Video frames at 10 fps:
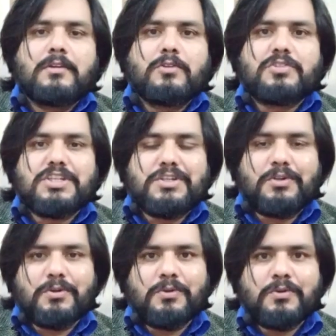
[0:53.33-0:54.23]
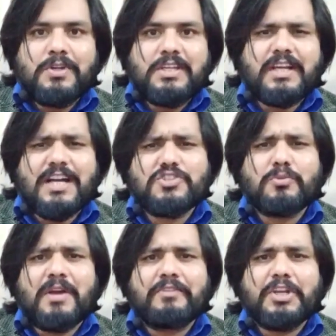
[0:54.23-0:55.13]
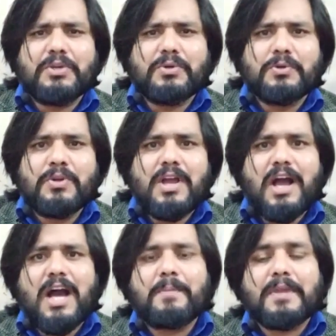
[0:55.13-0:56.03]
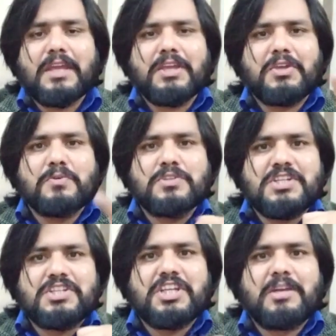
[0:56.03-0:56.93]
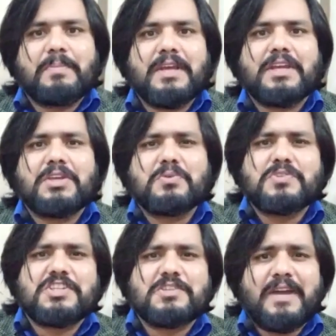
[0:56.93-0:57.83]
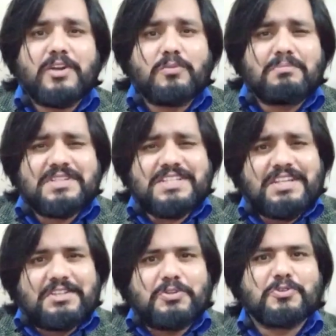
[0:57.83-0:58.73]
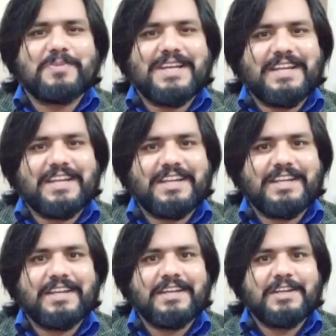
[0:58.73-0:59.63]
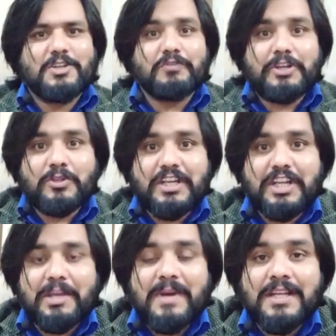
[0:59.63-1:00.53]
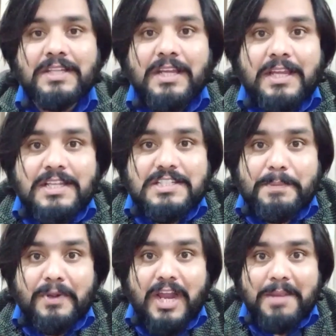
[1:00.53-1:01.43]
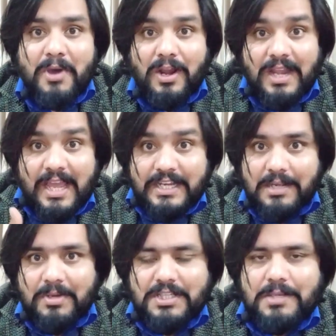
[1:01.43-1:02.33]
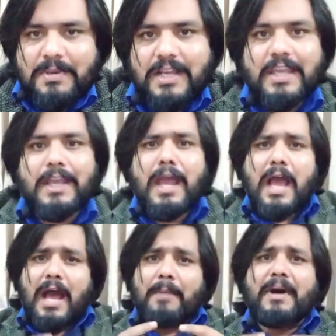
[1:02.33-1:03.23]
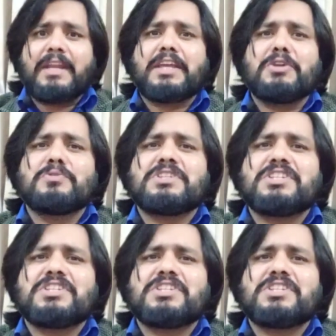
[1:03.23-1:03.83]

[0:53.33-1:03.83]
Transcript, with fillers: तो सजनों ये खचनुमा वीडियो आपके क्यूट से चेहरे पे क्यूट से स्माइल को मजीद क्यूट बनाने के लिए तो वीडियो देखने के बाद सब्सक्राइब और लाइक का बटन दबा के हमारे क्यूट से